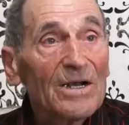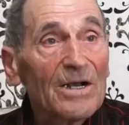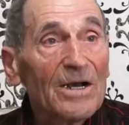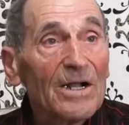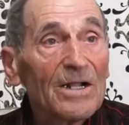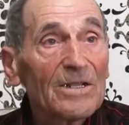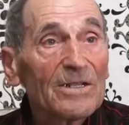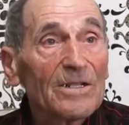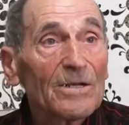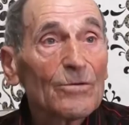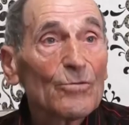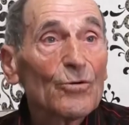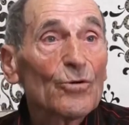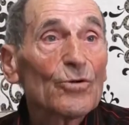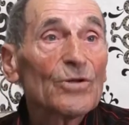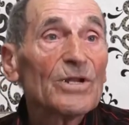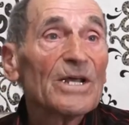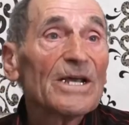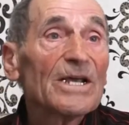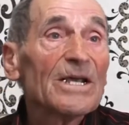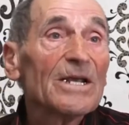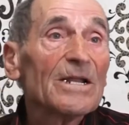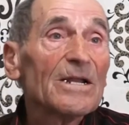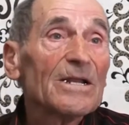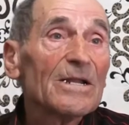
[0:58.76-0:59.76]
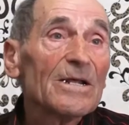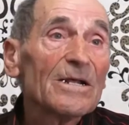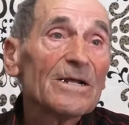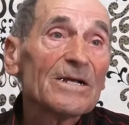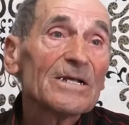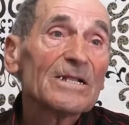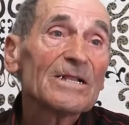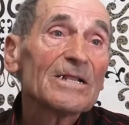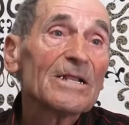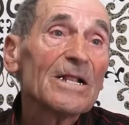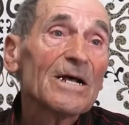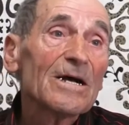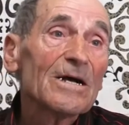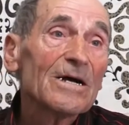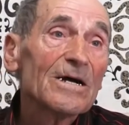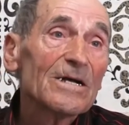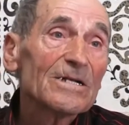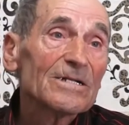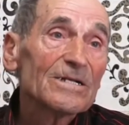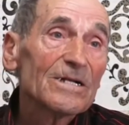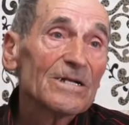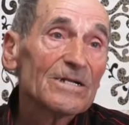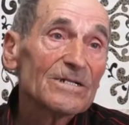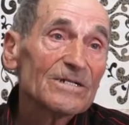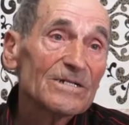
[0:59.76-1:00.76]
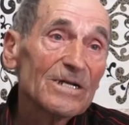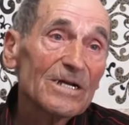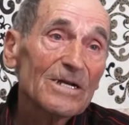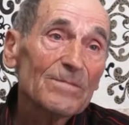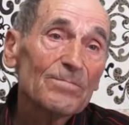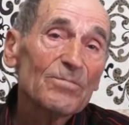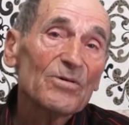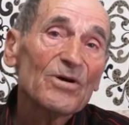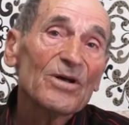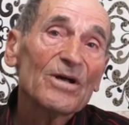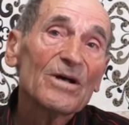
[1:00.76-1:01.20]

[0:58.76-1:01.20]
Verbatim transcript: kaldık, ona gel, gittiler kazanca,